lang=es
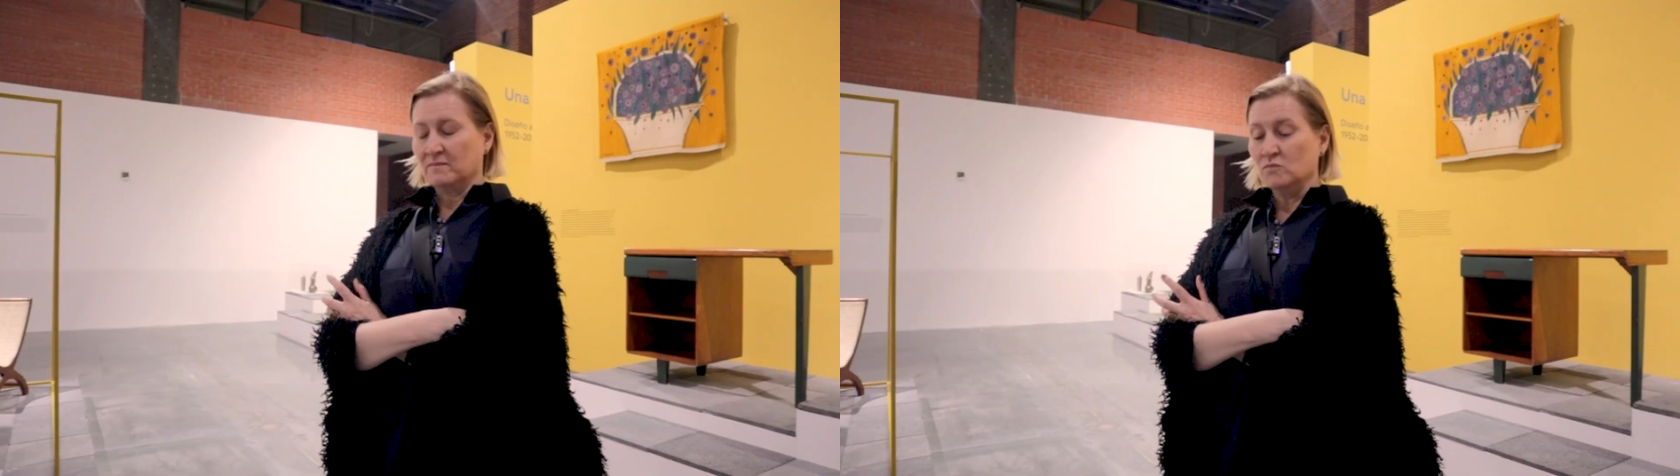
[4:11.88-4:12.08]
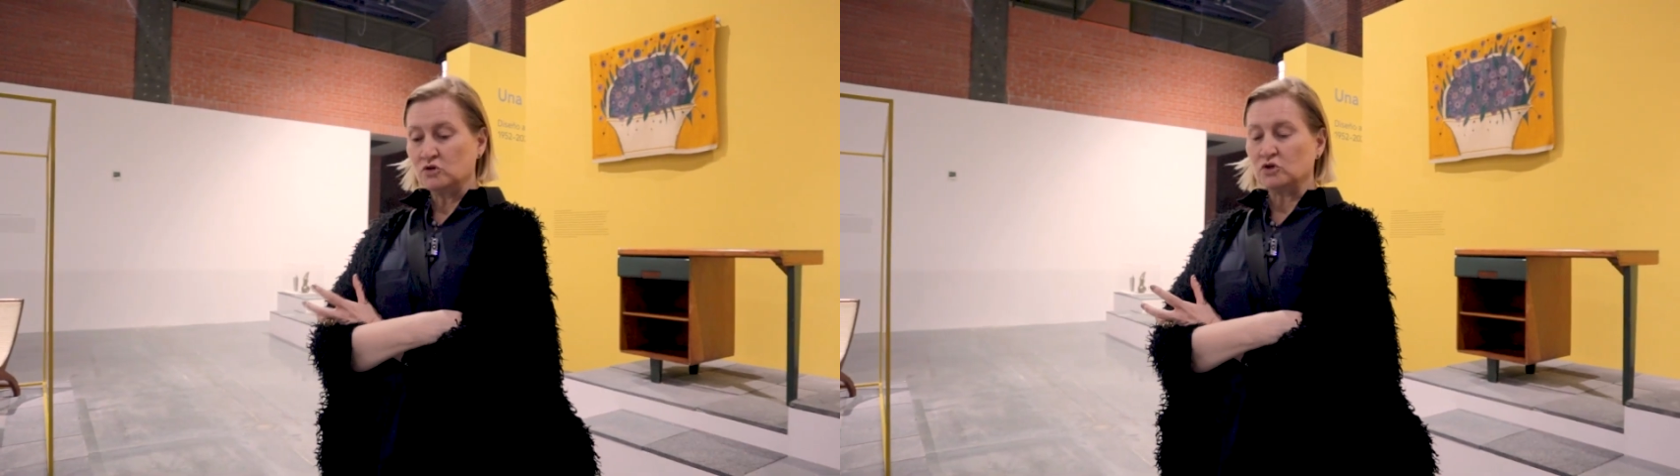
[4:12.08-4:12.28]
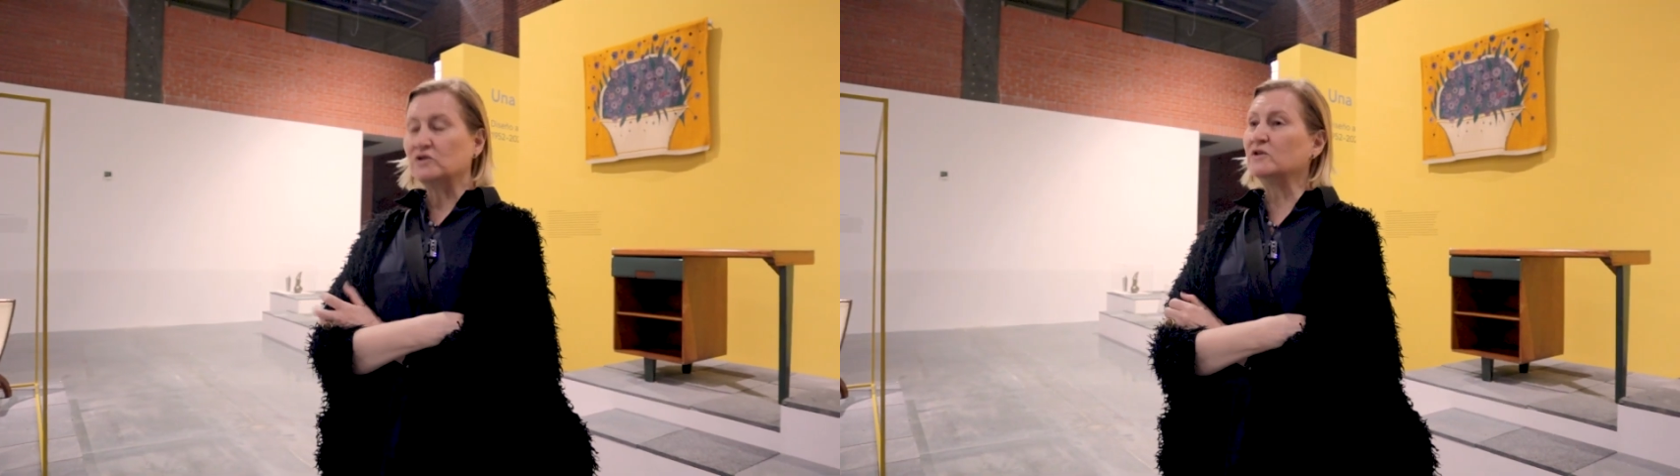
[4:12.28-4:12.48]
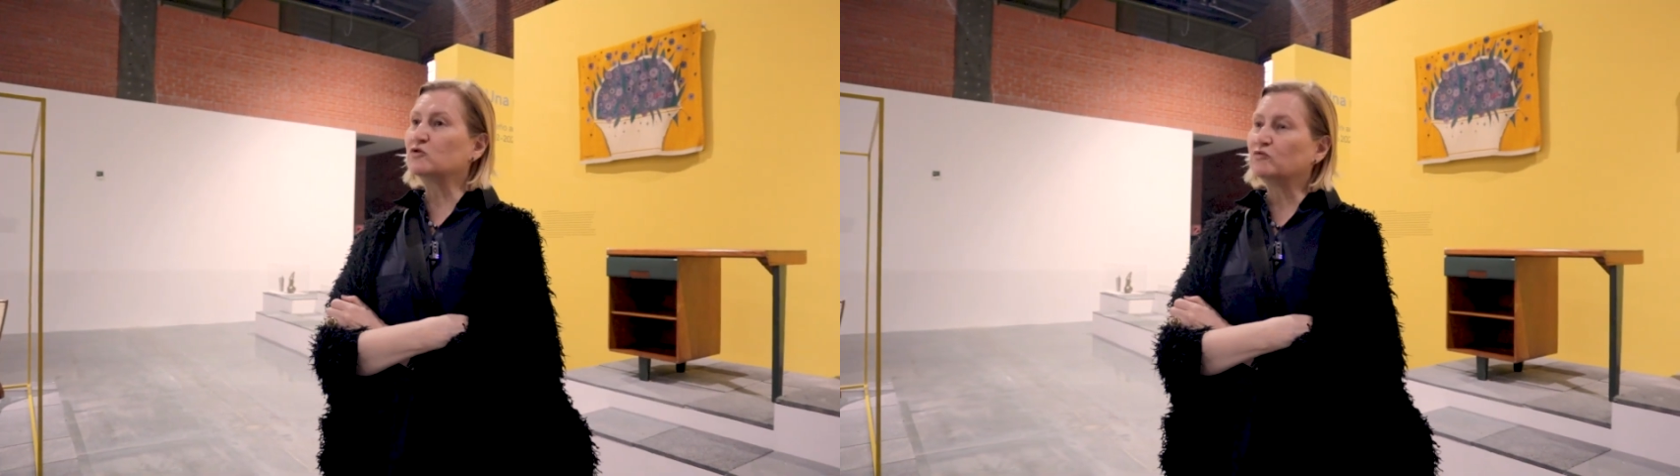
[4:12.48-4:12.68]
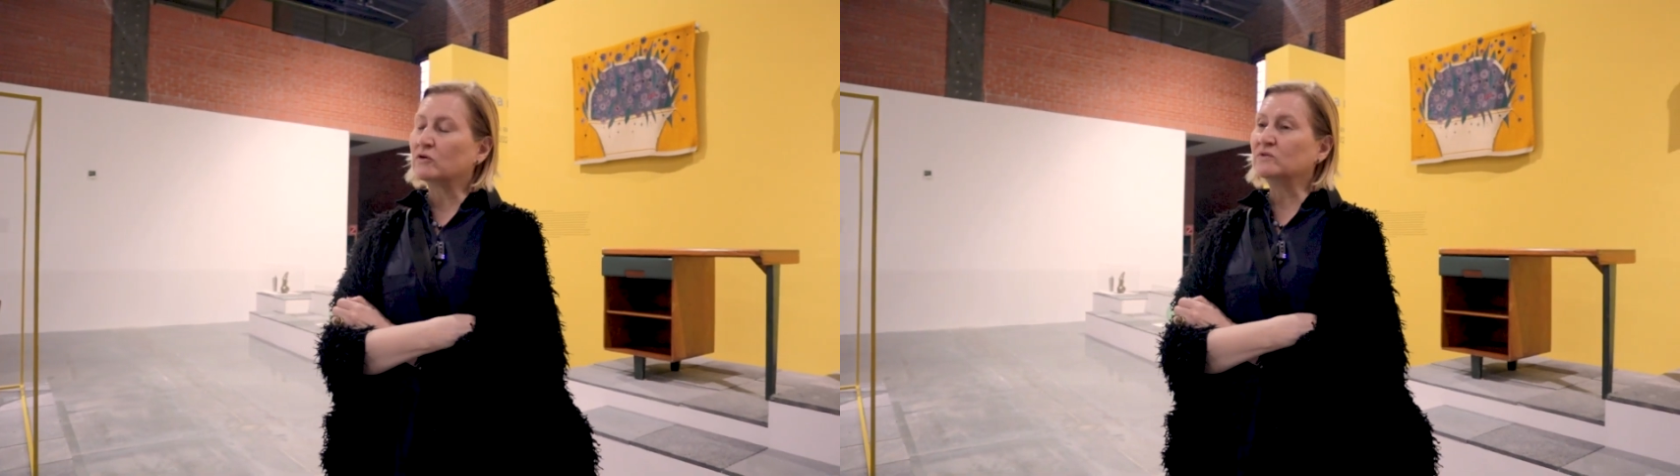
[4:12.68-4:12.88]
muchos de
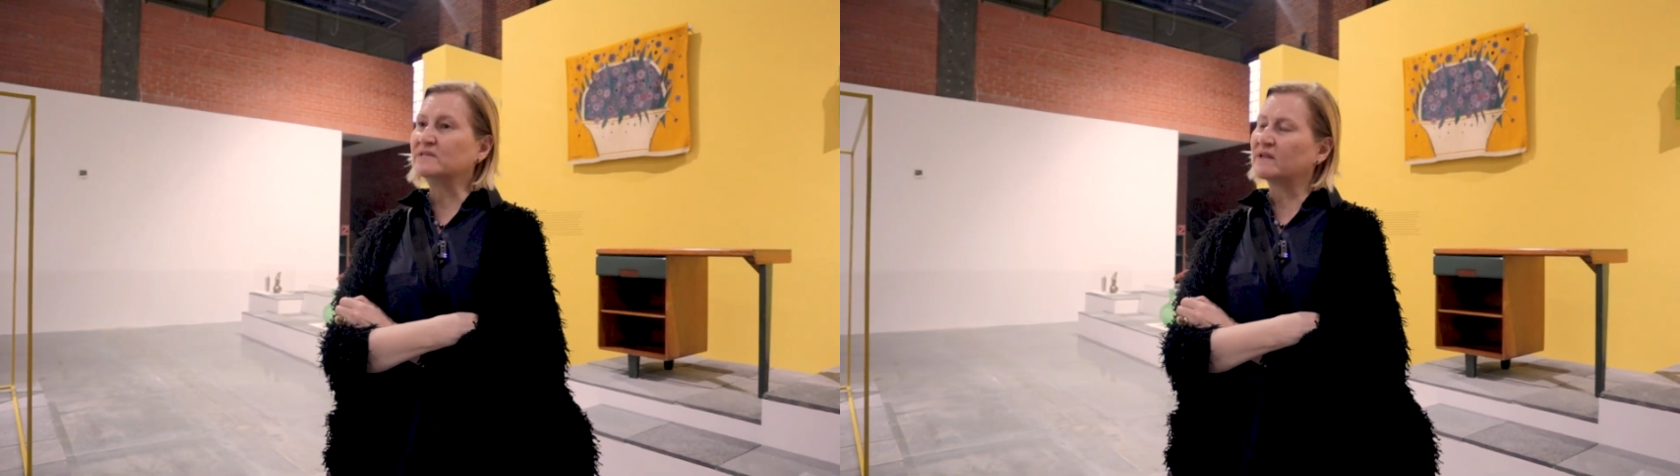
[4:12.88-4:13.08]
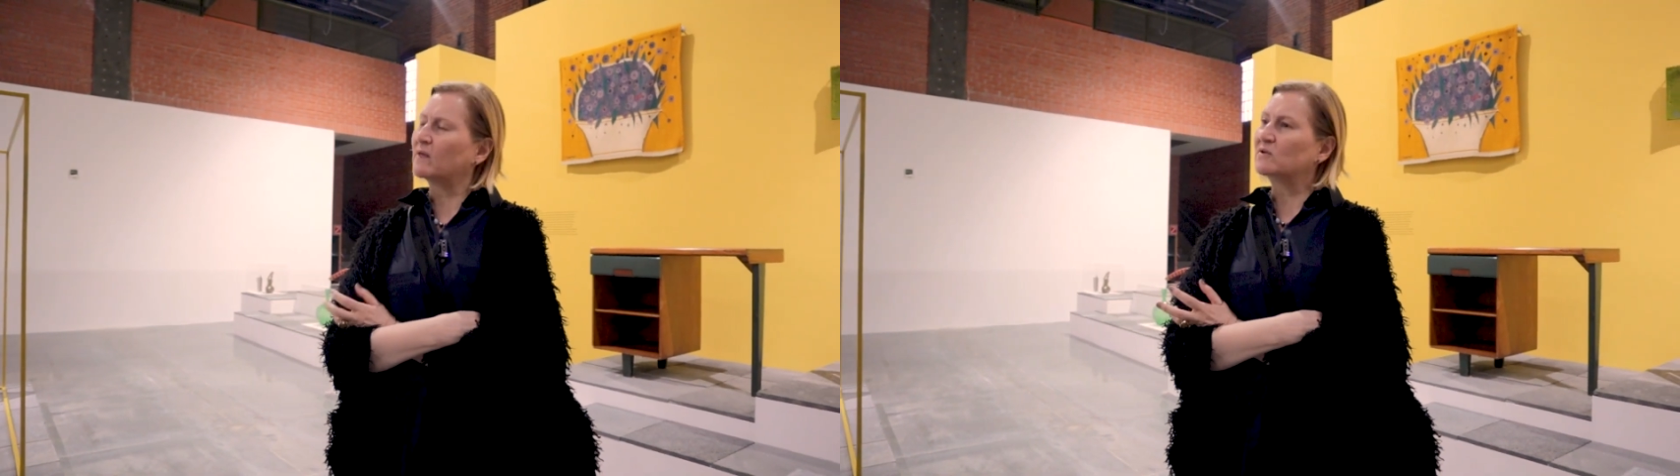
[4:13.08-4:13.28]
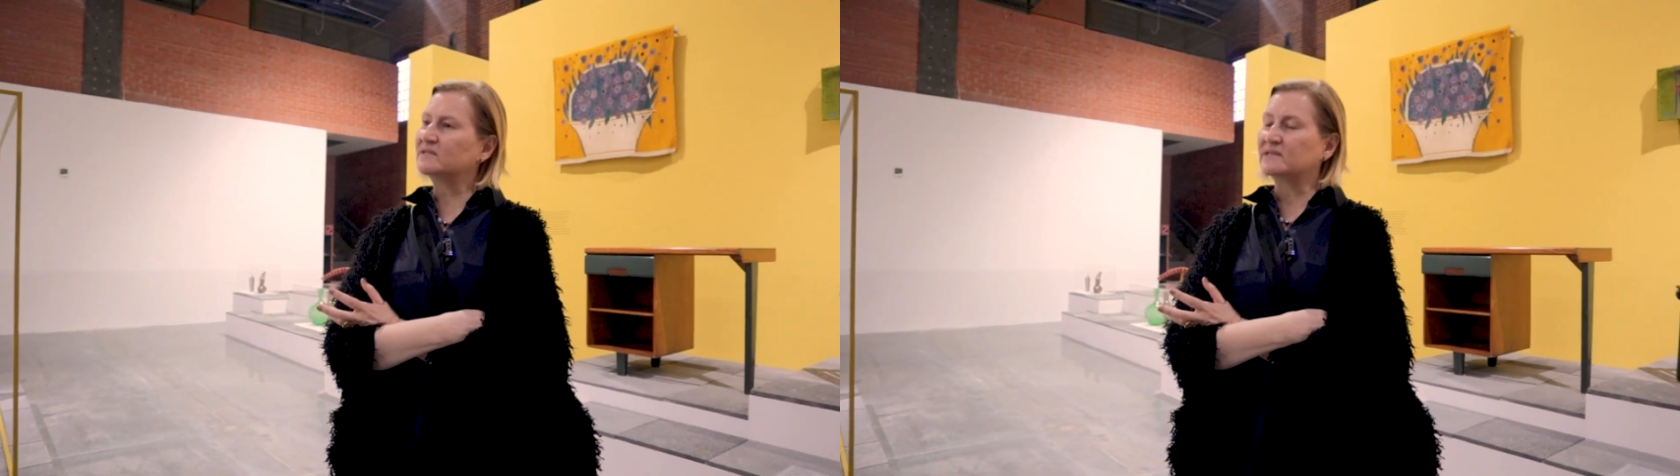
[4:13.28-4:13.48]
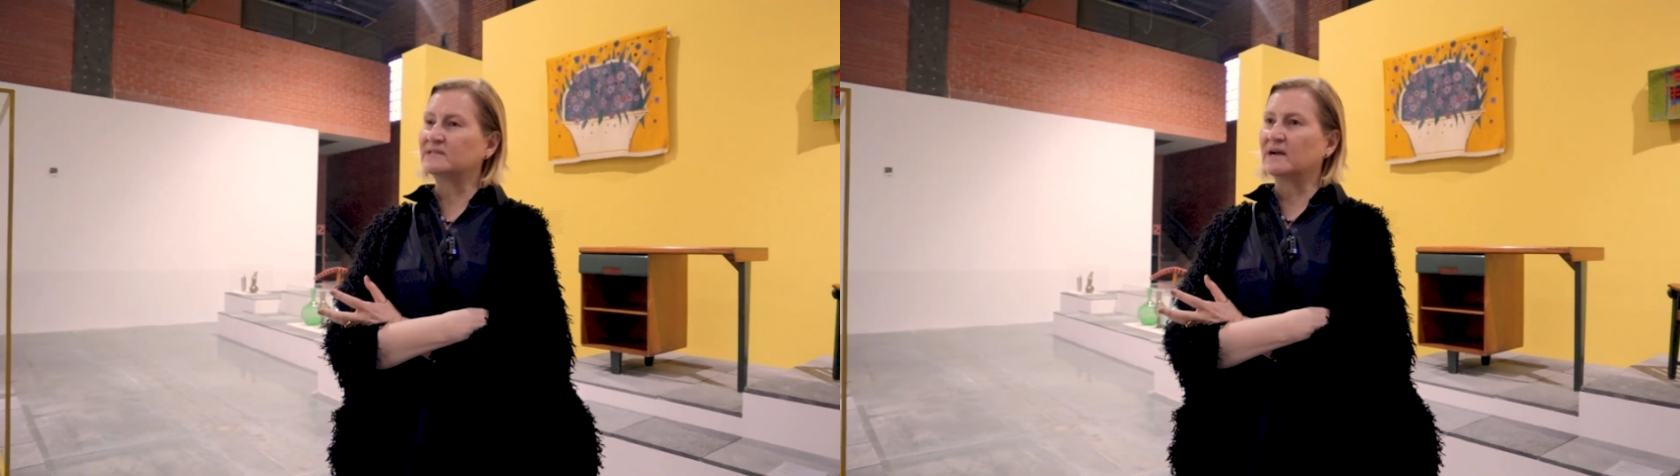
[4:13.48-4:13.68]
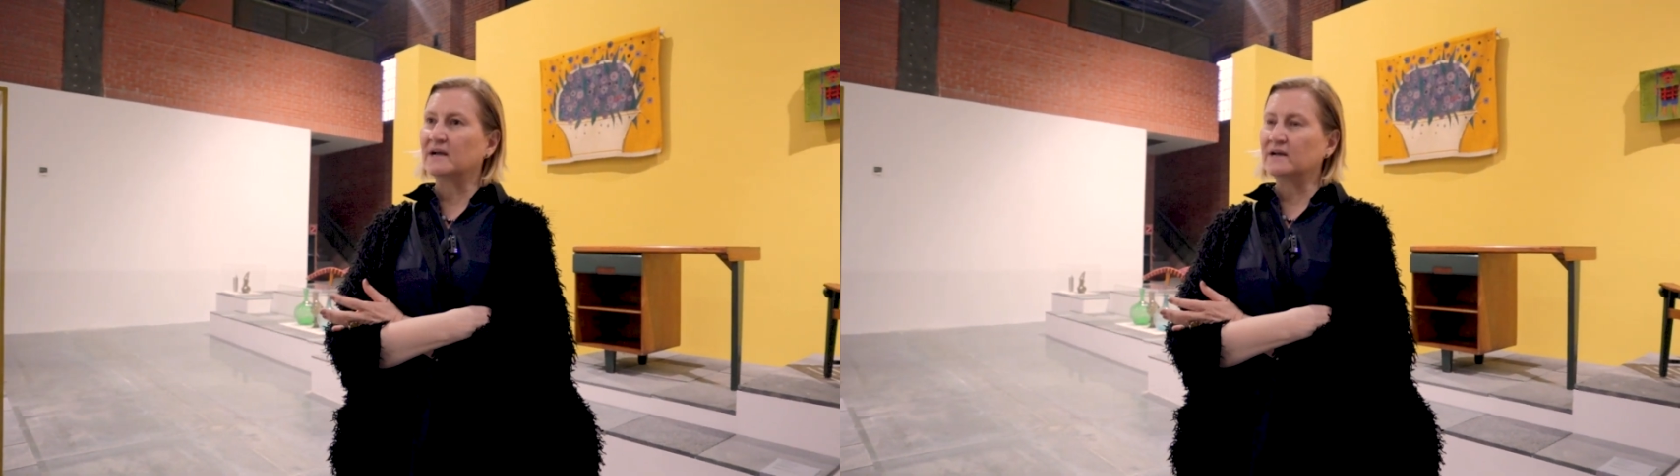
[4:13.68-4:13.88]
ellos fueron diseñadores
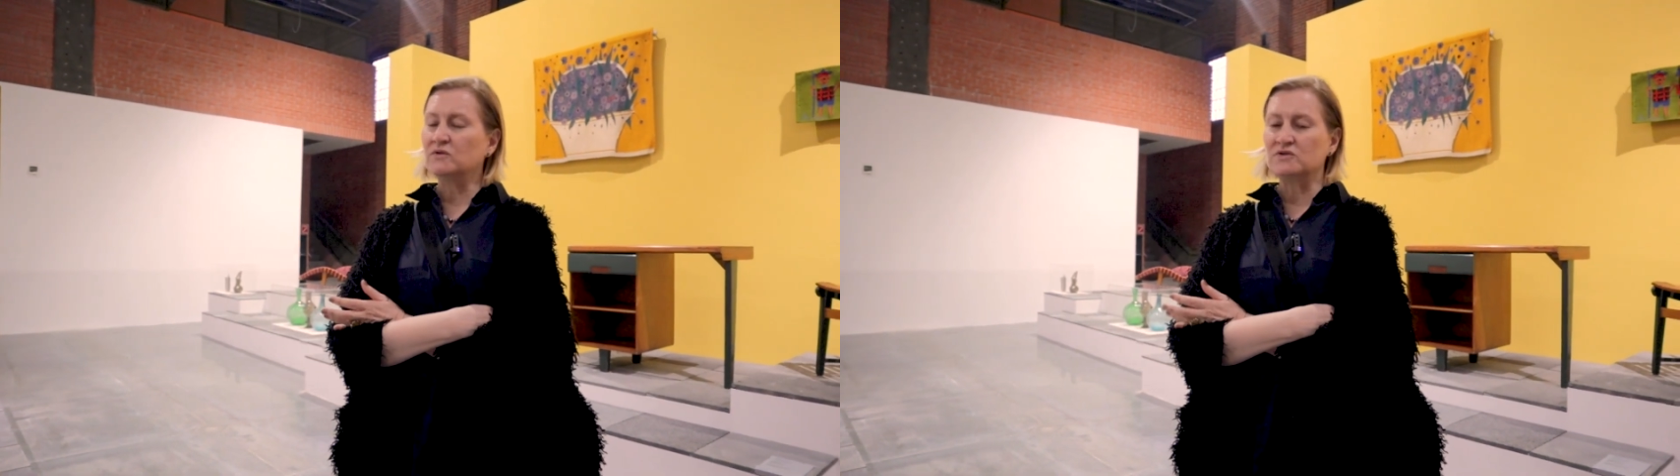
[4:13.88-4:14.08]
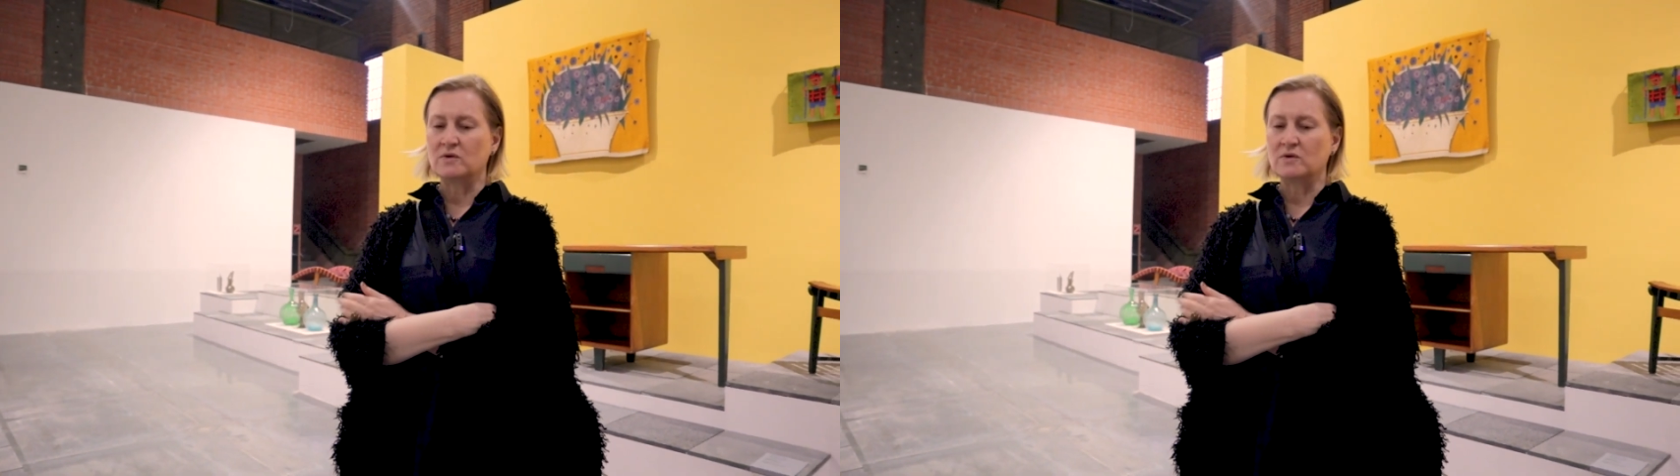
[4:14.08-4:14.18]
extranjeros.